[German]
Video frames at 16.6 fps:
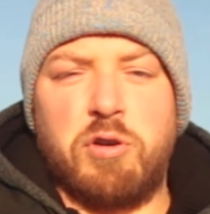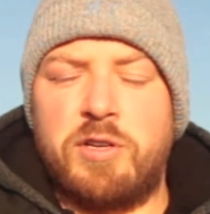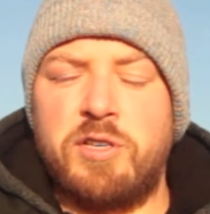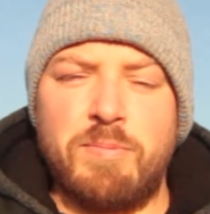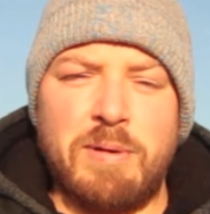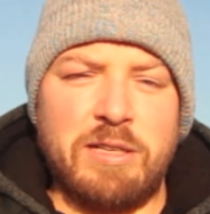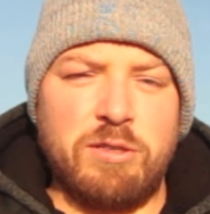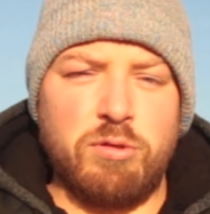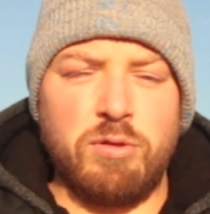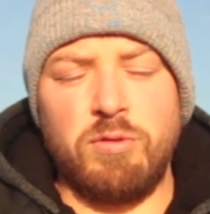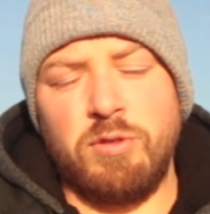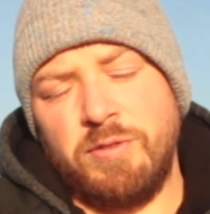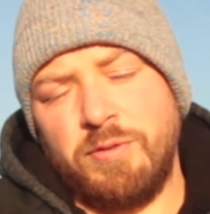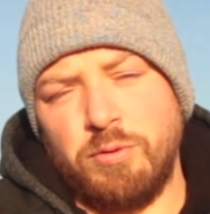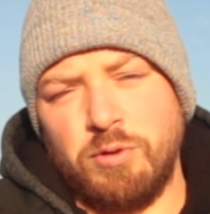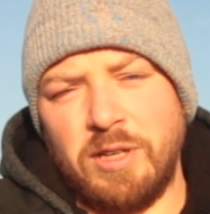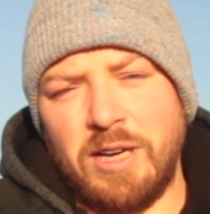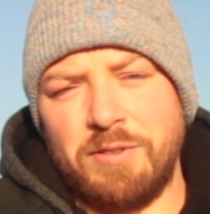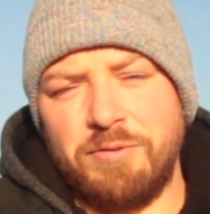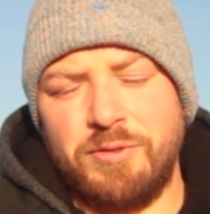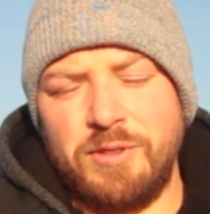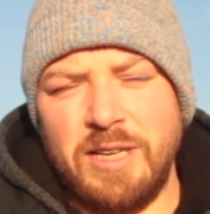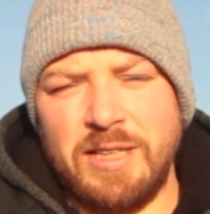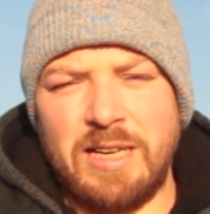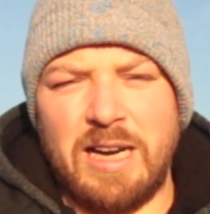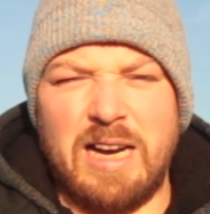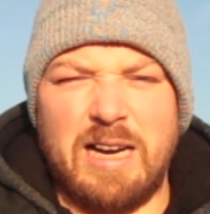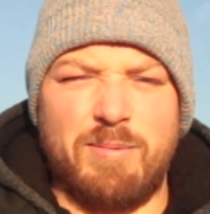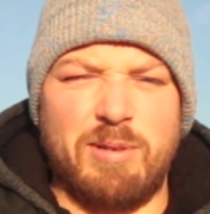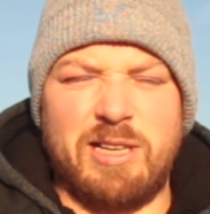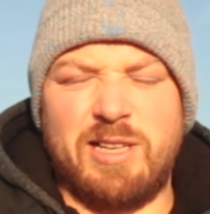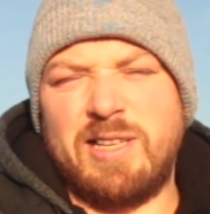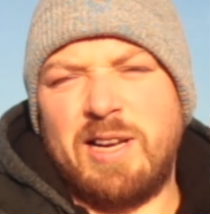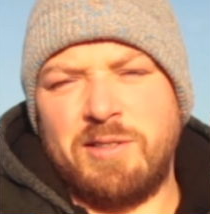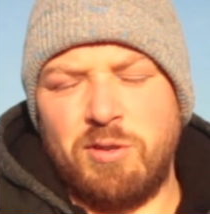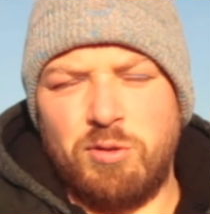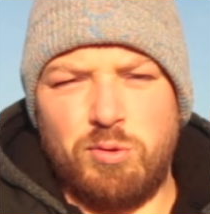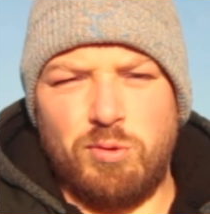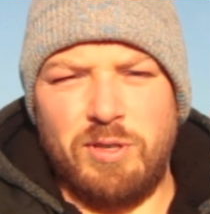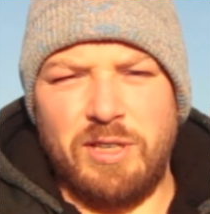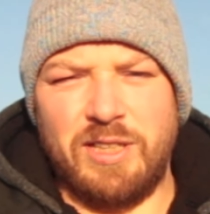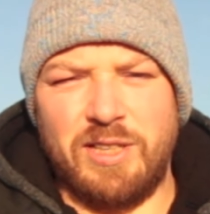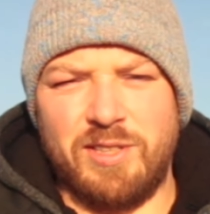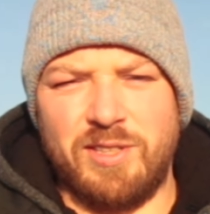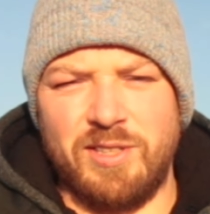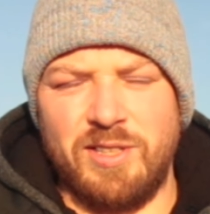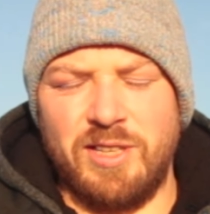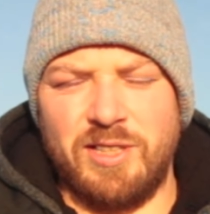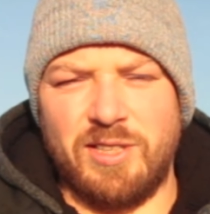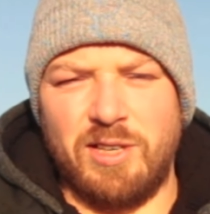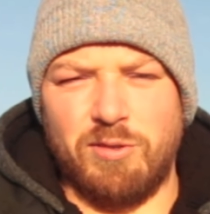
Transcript: könnte man natürlich fotografieren, aber das hat natürlich jetzt nichts,